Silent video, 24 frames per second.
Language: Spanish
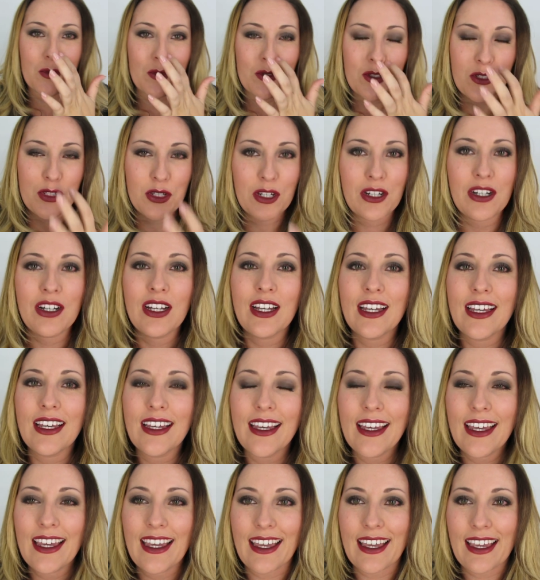mucho.
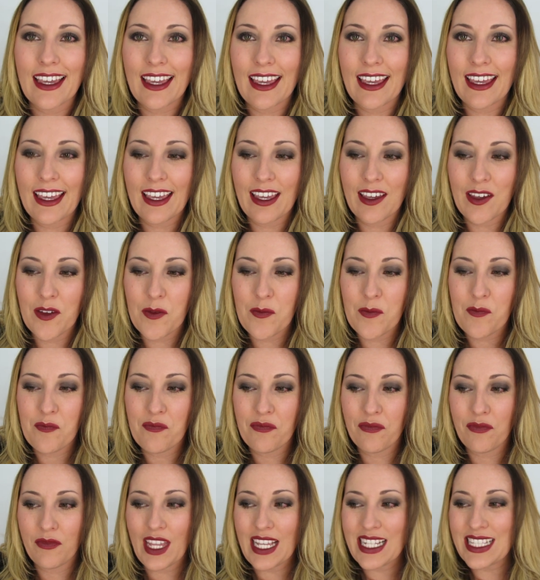
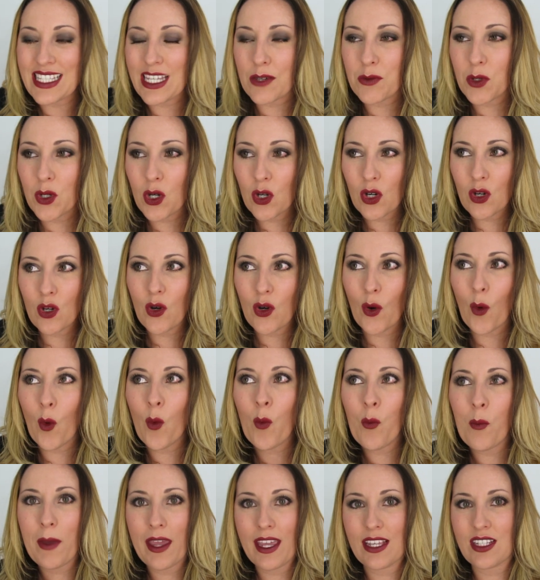Em, llevo
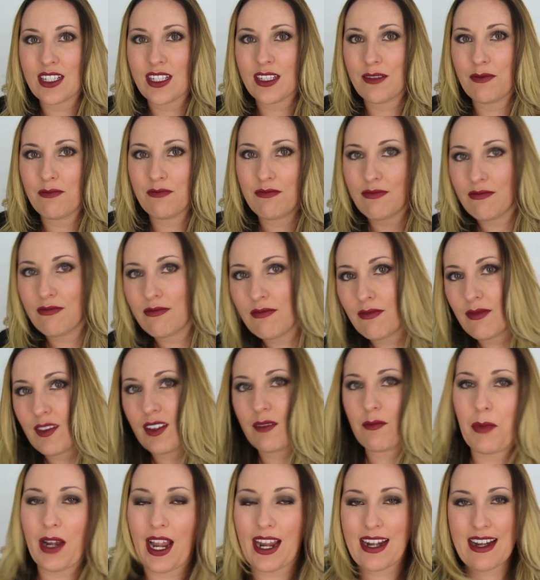un mes
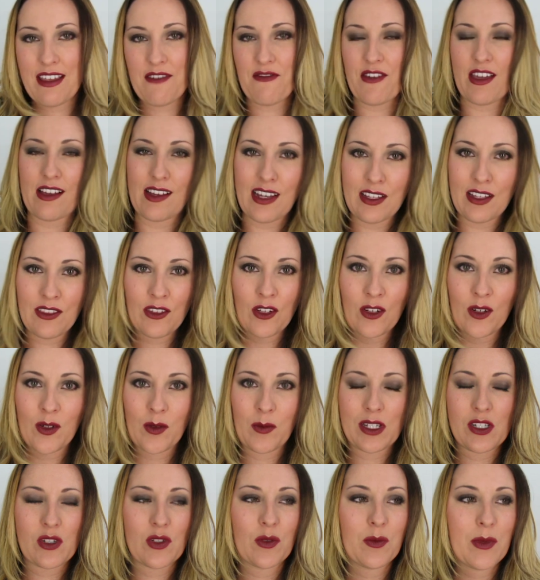planificándolo
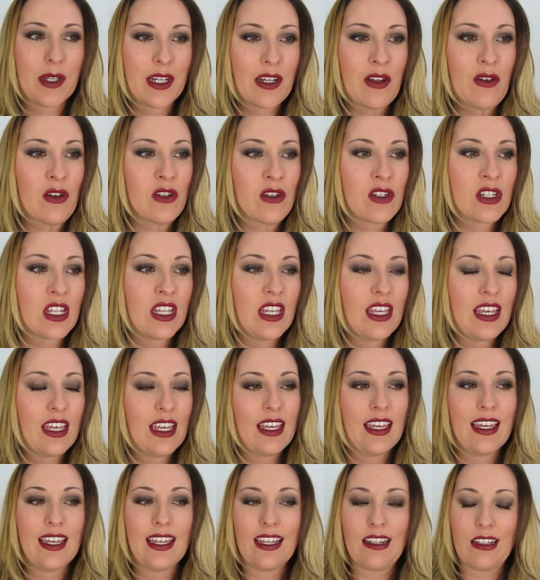más o menos.
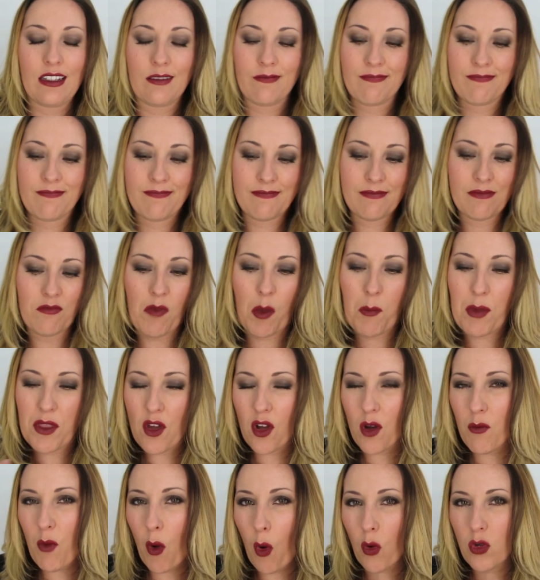Mm, me
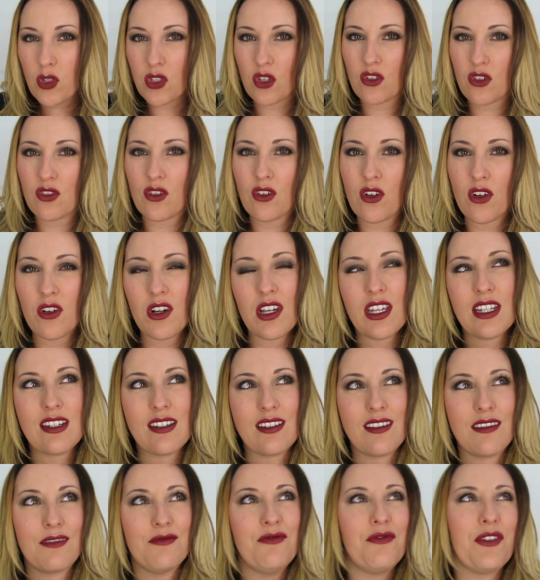pilló como justo
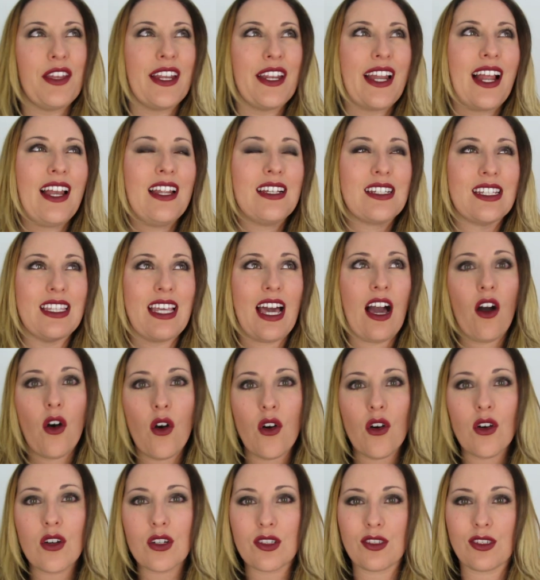en finales de
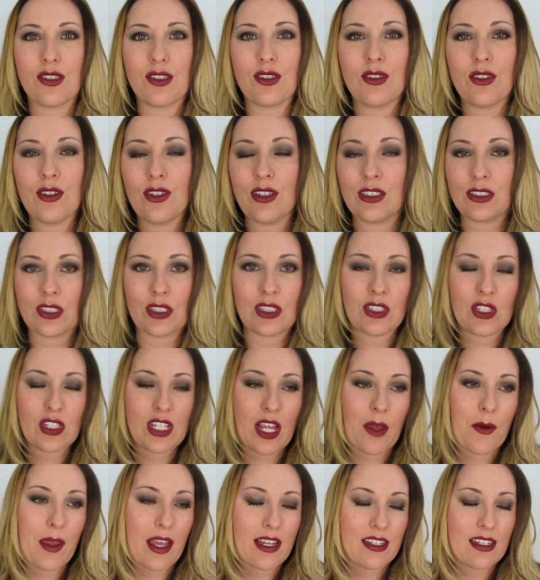agosto, entonces no
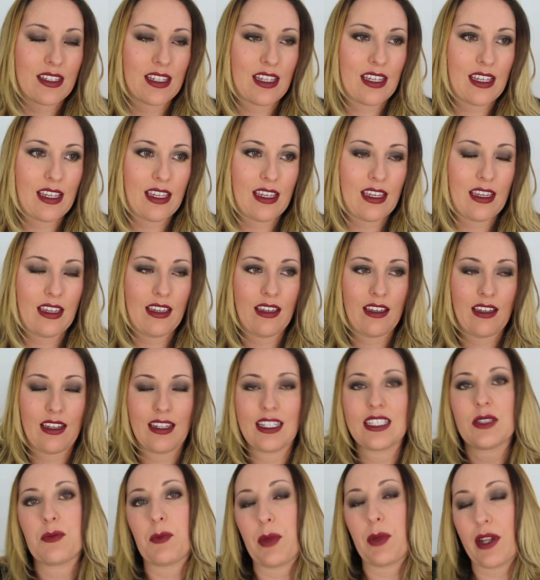sabía si
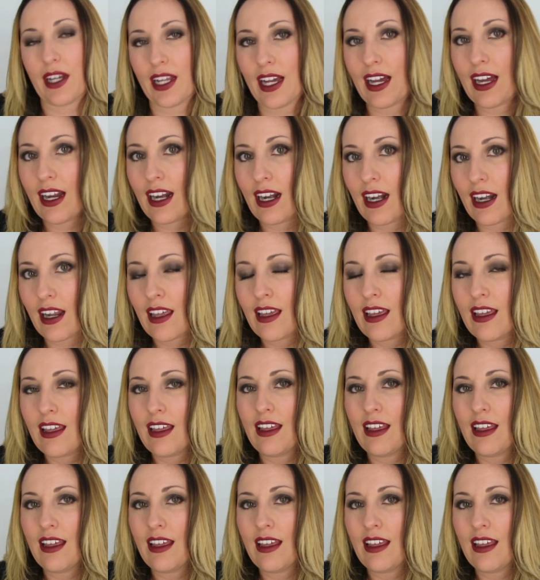esperar